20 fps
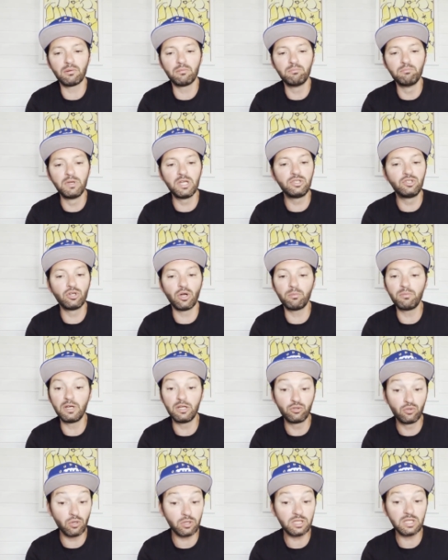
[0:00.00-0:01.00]
médium.
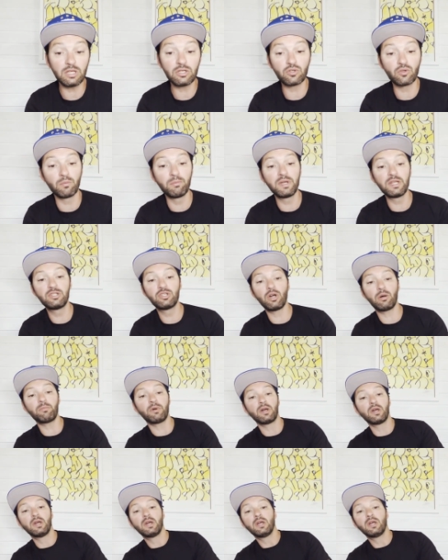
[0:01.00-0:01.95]
Les deux kicks sont médiums.